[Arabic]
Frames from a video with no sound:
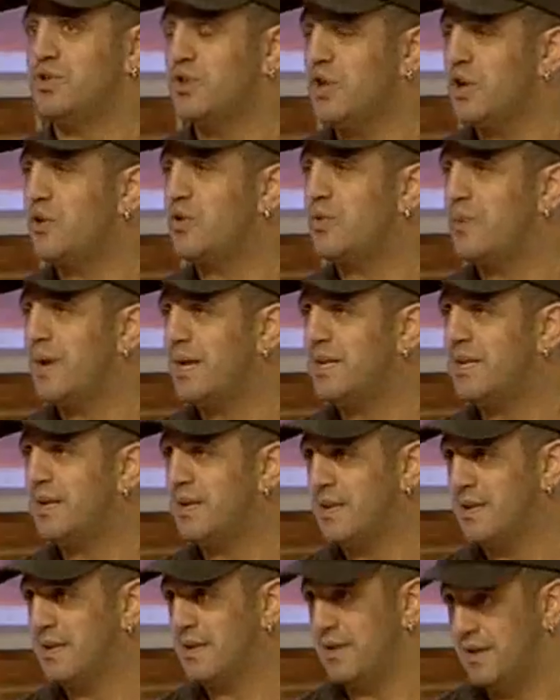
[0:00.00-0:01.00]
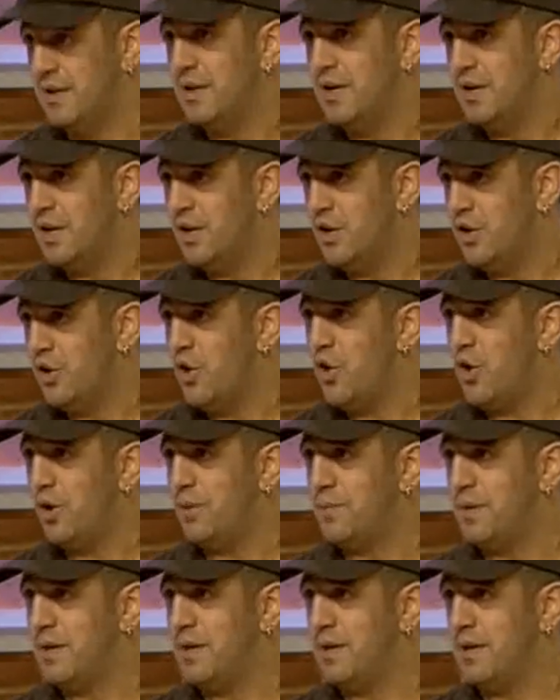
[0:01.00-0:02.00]
يشتغلوا بهذا النوع
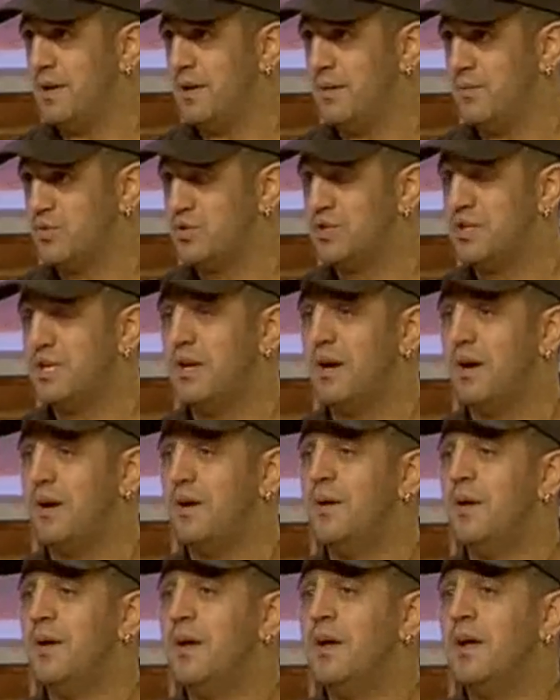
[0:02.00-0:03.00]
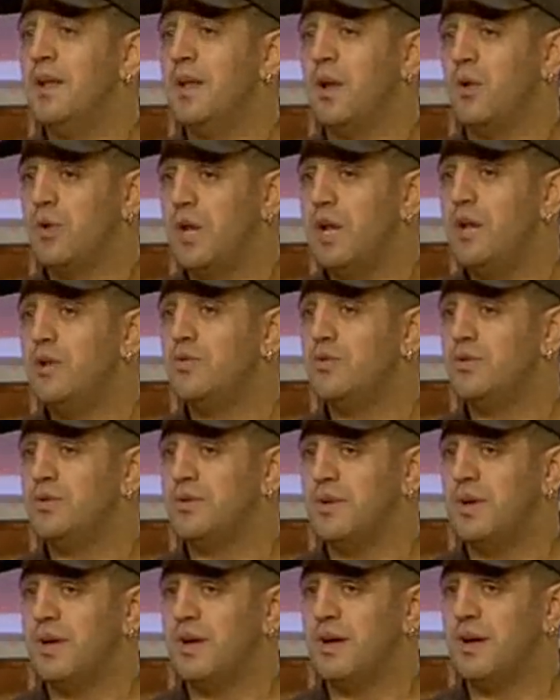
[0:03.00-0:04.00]
من الموسيقى لو
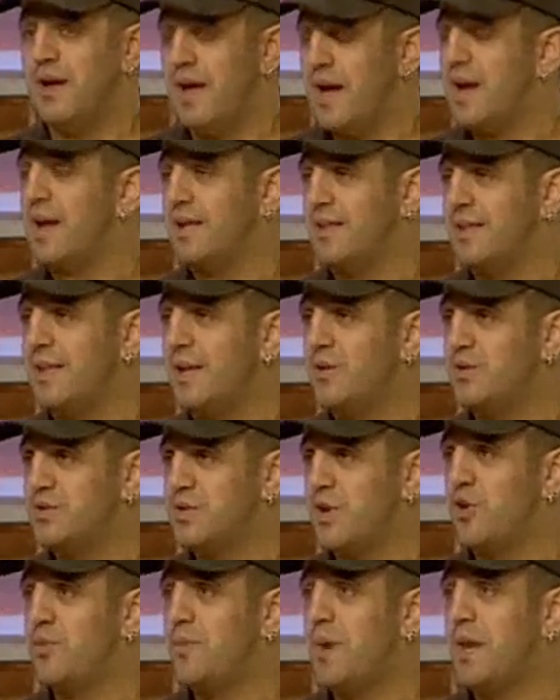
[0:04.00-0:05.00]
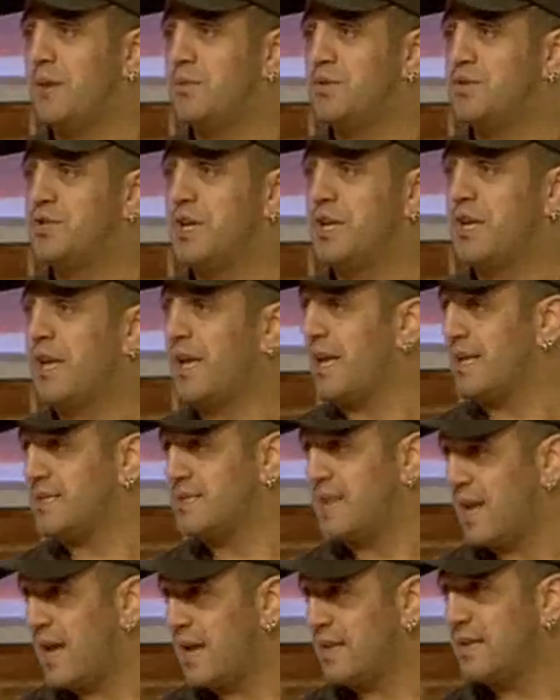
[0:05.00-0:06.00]
كلهم آه، اخذناهم صاروا معنا بالشركه كان
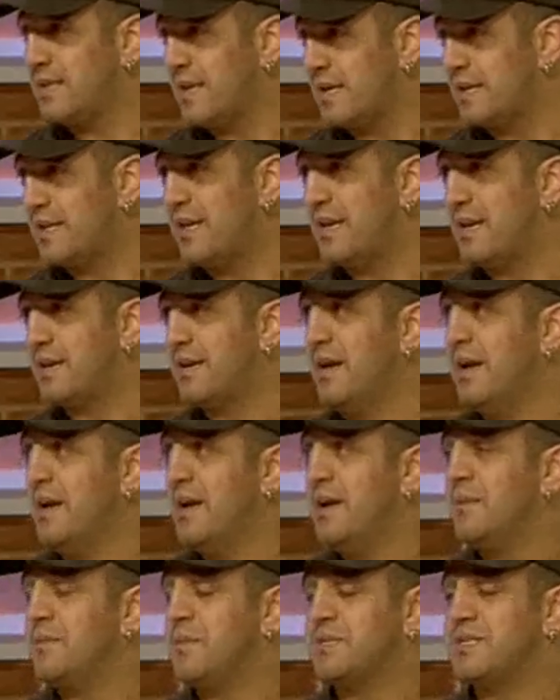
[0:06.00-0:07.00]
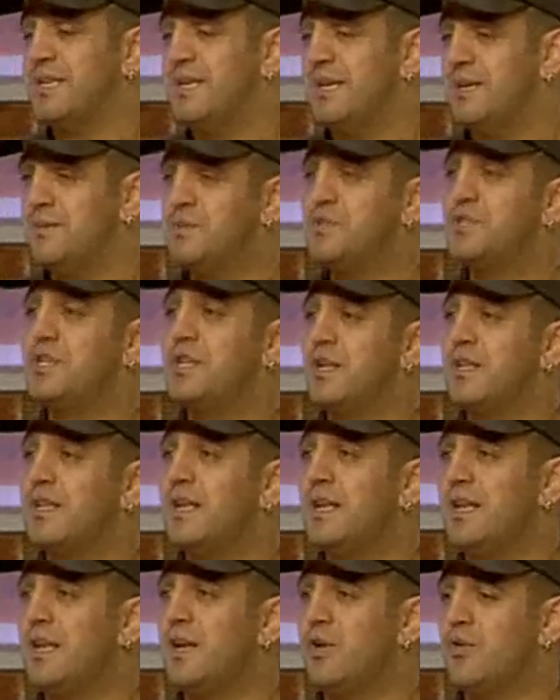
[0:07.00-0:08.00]
صار عددنا كثير بس هي المشكله قلت
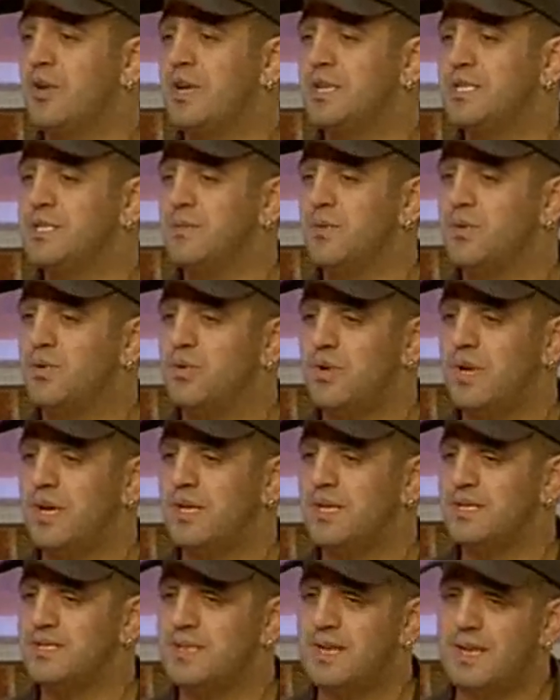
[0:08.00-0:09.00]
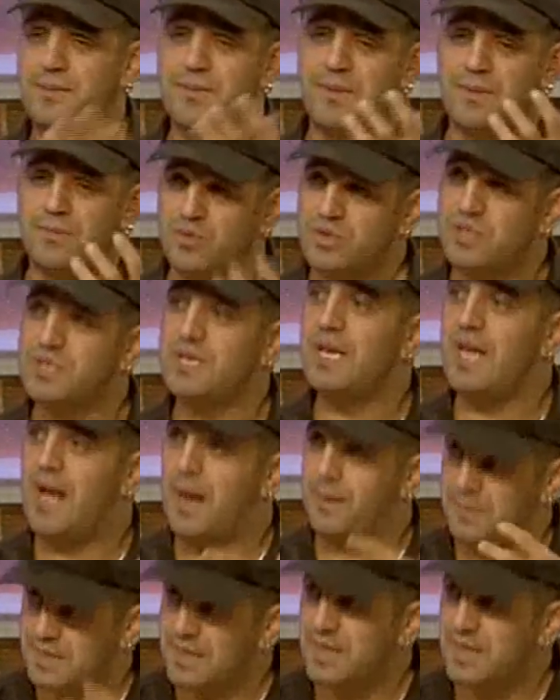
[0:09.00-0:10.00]
لك انه لازم يكون هذا الزلمه موسيقي عم